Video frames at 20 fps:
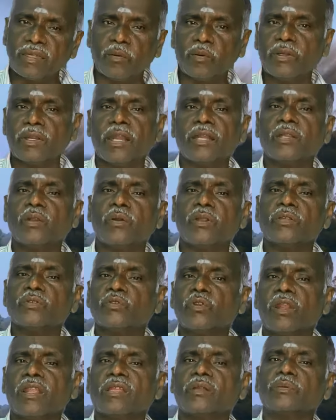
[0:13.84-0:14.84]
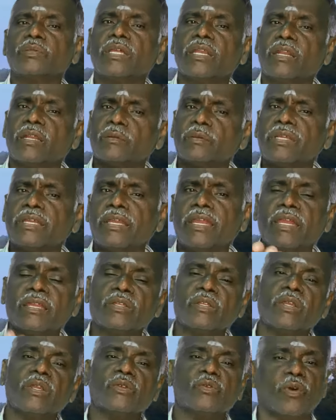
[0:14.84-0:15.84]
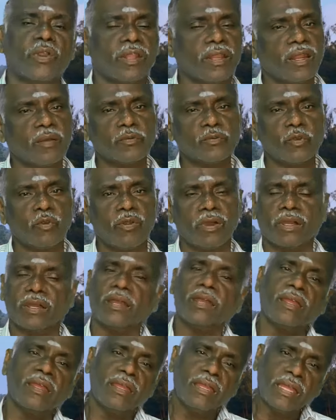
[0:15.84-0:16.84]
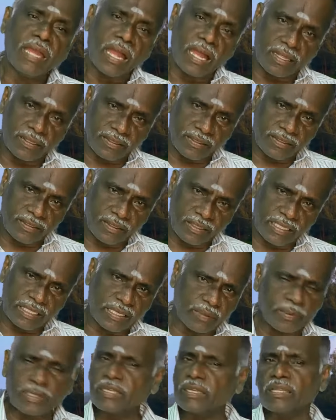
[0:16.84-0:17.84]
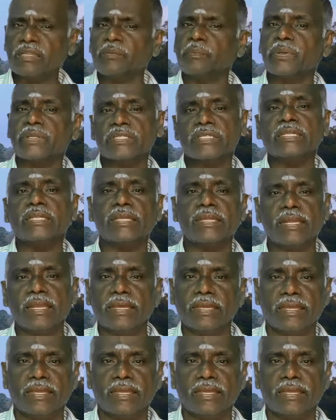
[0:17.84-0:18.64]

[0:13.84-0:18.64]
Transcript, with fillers: இந்த தமிழ்நாட்டில் உள்ள சுற்றுலாத்தலங்கள் வந்து ஏன் இங்கே சொல்லலை அப்படின்னு சொல்லுவாங்க அது நமக்கு அது பிரச்சனை